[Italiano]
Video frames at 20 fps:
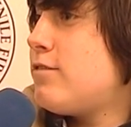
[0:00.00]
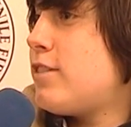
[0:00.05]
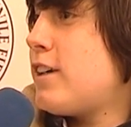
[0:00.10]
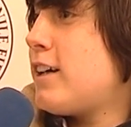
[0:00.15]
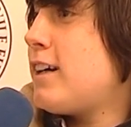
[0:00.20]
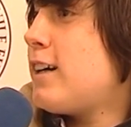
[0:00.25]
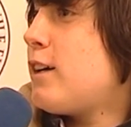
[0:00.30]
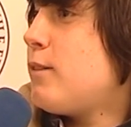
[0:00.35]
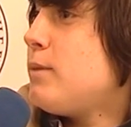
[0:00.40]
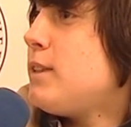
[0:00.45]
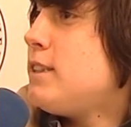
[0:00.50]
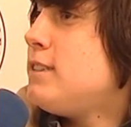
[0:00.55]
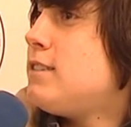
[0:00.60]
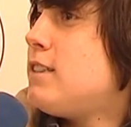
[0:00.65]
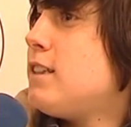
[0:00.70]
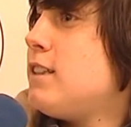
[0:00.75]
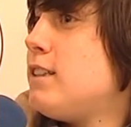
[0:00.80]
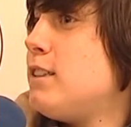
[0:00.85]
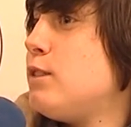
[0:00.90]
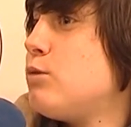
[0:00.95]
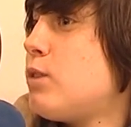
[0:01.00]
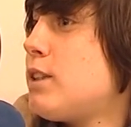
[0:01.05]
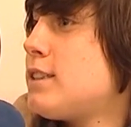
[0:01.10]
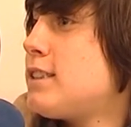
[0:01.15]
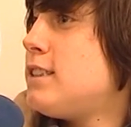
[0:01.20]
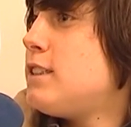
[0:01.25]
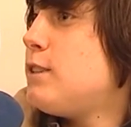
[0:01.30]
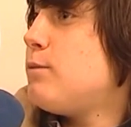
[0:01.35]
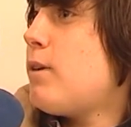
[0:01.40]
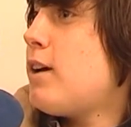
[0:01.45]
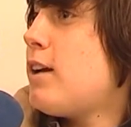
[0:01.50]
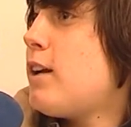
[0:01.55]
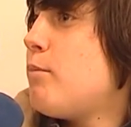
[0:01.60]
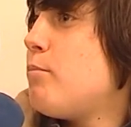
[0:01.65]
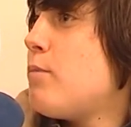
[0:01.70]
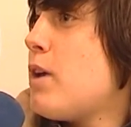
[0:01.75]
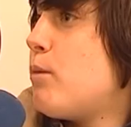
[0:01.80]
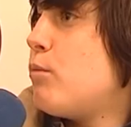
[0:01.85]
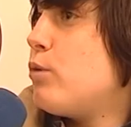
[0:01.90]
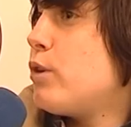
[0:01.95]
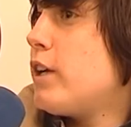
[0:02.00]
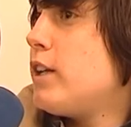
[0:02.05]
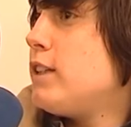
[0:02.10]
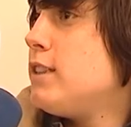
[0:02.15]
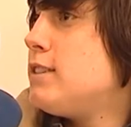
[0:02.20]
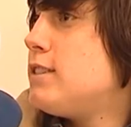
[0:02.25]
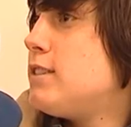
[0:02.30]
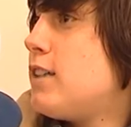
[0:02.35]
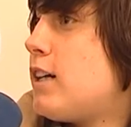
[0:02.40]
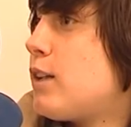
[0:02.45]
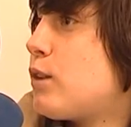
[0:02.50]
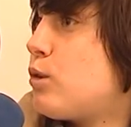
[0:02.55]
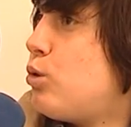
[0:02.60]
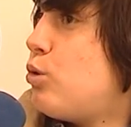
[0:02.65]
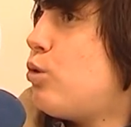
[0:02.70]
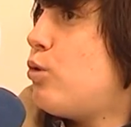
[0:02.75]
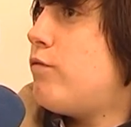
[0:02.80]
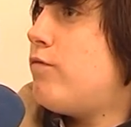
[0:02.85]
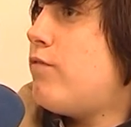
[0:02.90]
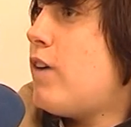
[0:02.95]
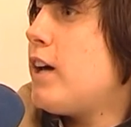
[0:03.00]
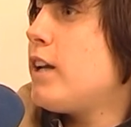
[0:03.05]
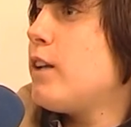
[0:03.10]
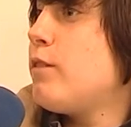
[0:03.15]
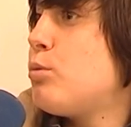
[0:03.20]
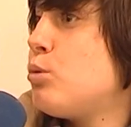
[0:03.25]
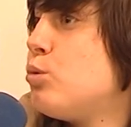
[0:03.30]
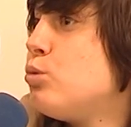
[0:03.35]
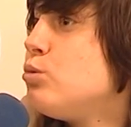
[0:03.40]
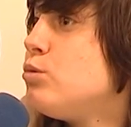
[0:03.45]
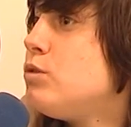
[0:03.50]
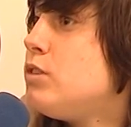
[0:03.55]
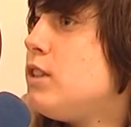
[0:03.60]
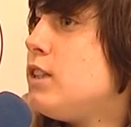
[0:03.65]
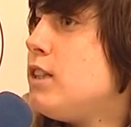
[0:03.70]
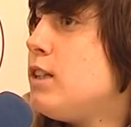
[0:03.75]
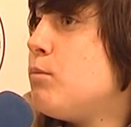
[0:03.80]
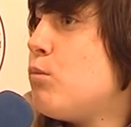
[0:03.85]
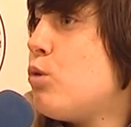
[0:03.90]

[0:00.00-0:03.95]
francamente in una settimana abbiamo realizzato vari punti,